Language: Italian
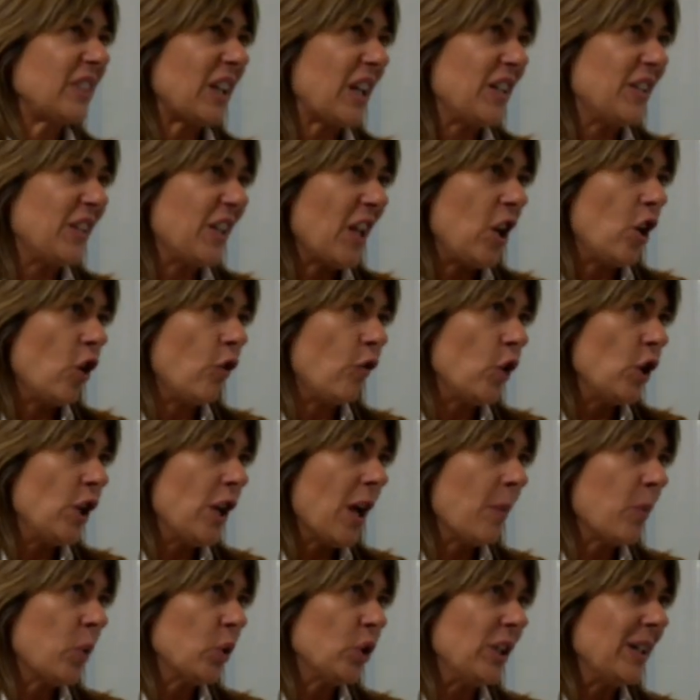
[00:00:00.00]
se lo
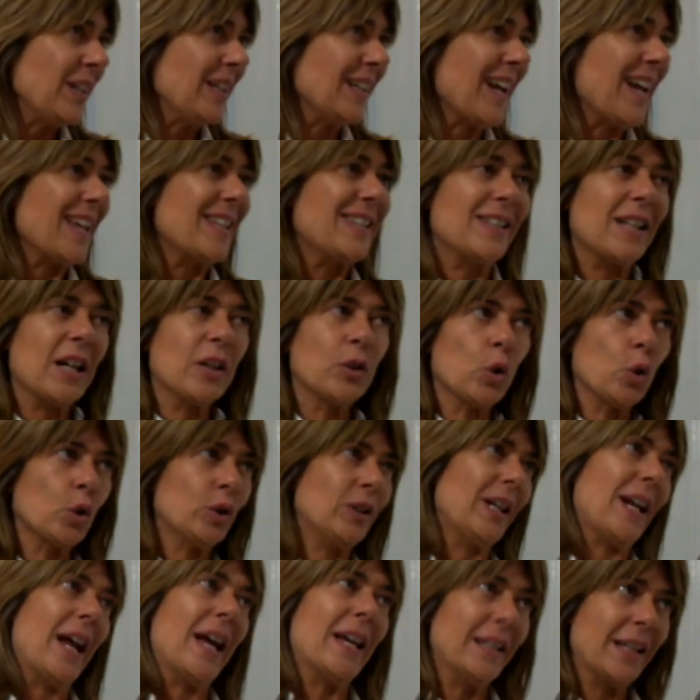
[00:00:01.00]
vogliamo dire, è stato
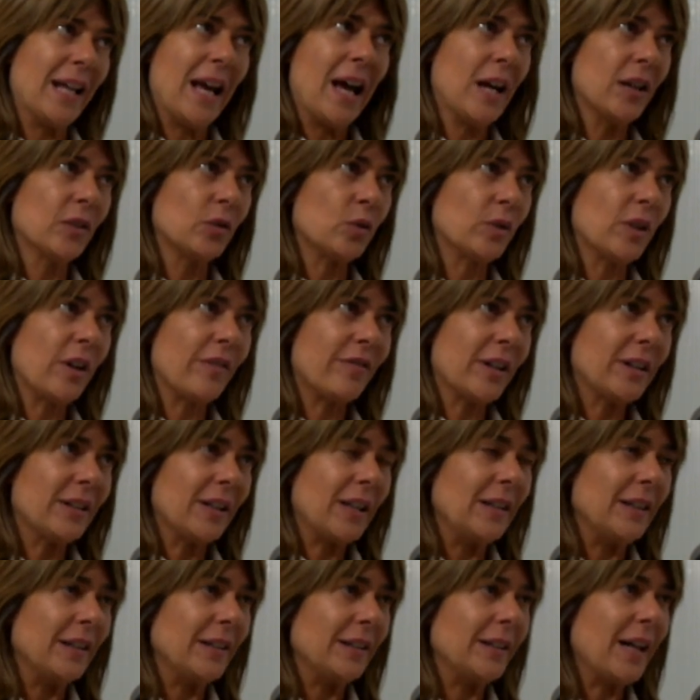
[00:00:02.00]
trainato da
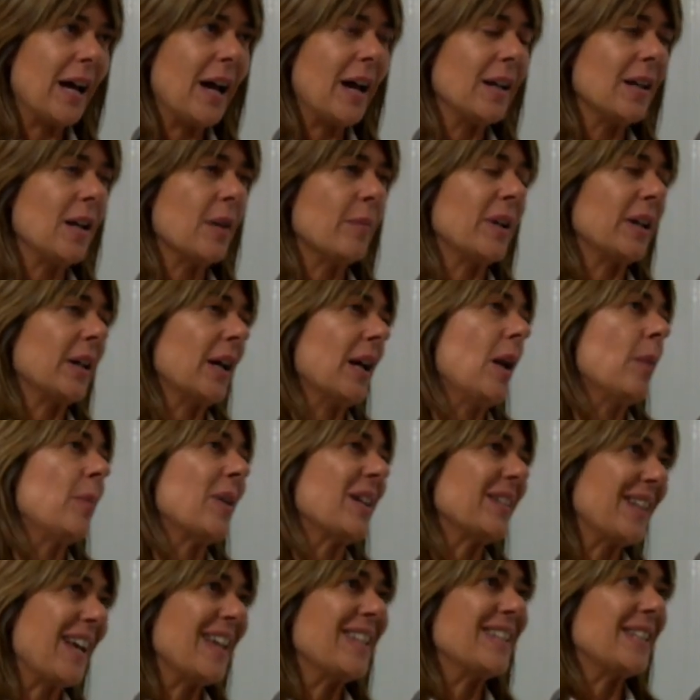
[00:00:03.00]
Fratelli d'Italia perché la
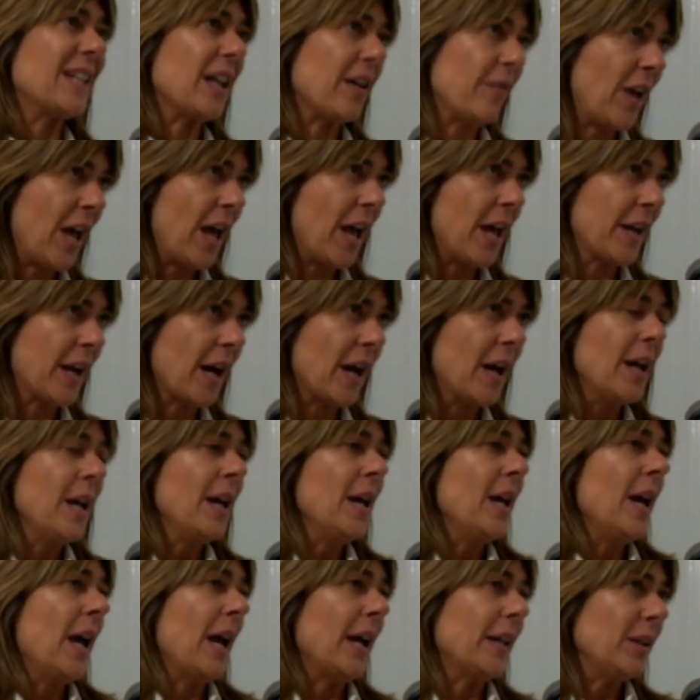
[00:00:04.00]
presenza vera
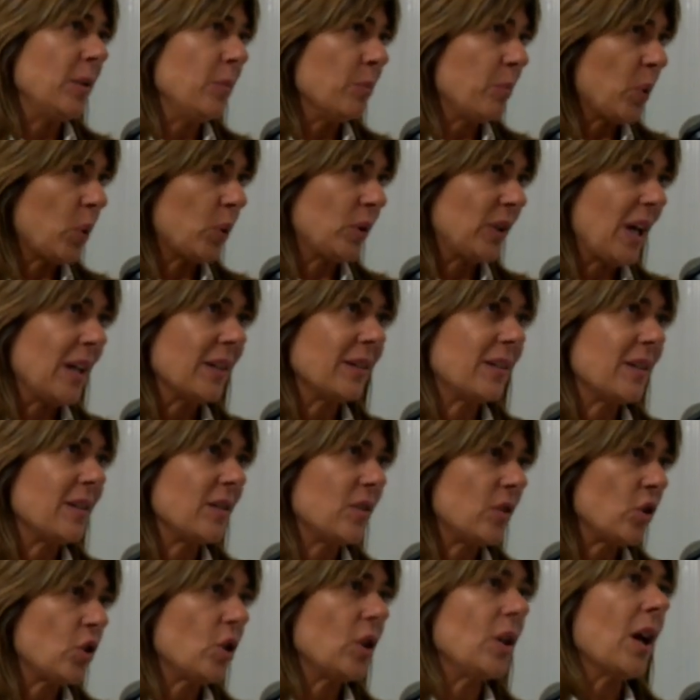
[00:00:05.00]
ed importante in
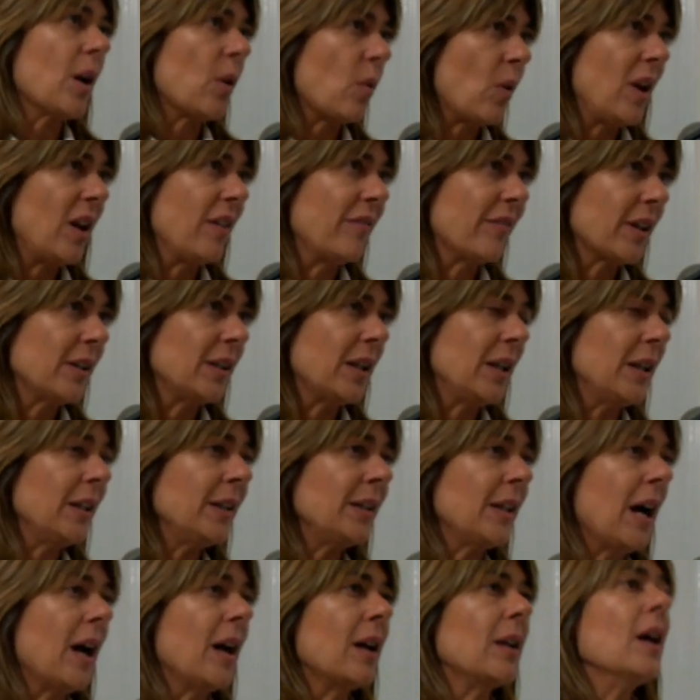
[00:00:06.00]
Sicilia è quella di Fratelli
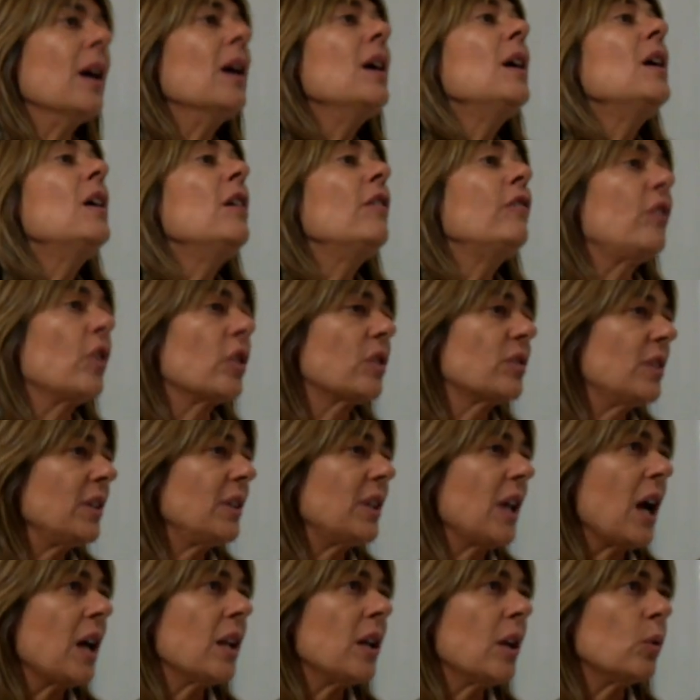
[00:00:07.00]
d'Italia, Forza
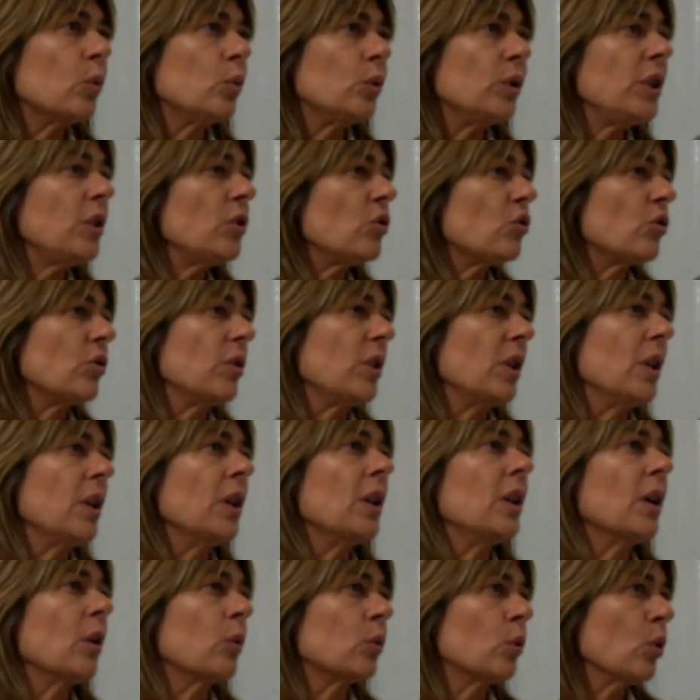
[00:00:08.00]
Italia, l'UDC,
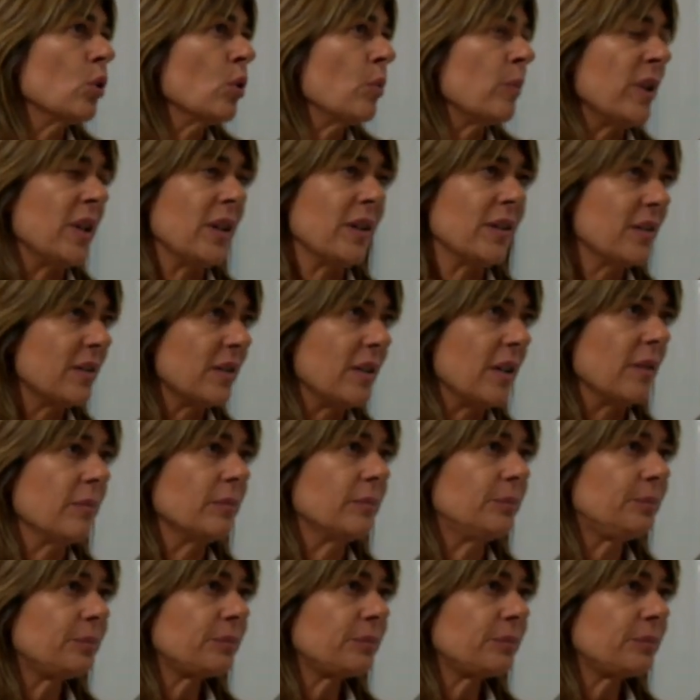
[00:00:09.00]
gli autonomisti.